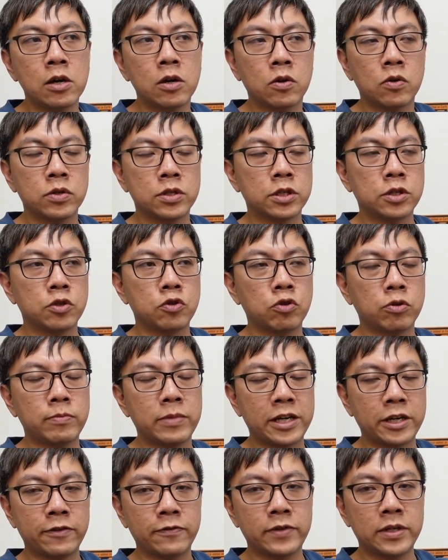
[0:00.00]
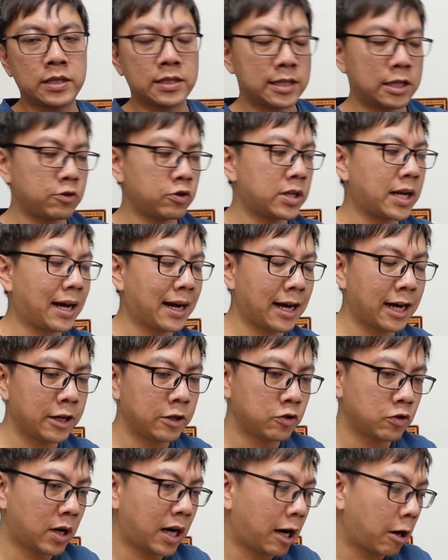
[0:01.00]
或者是说每一份再去打开
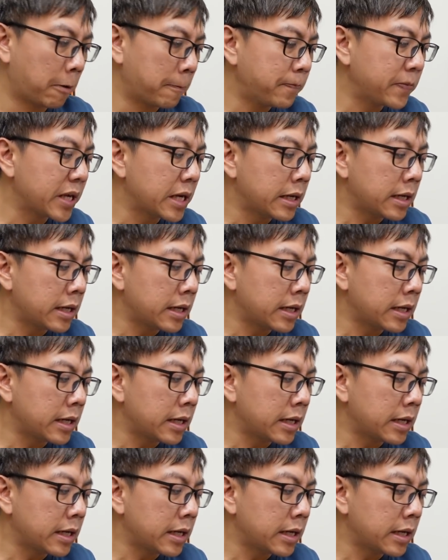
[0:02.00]
就好。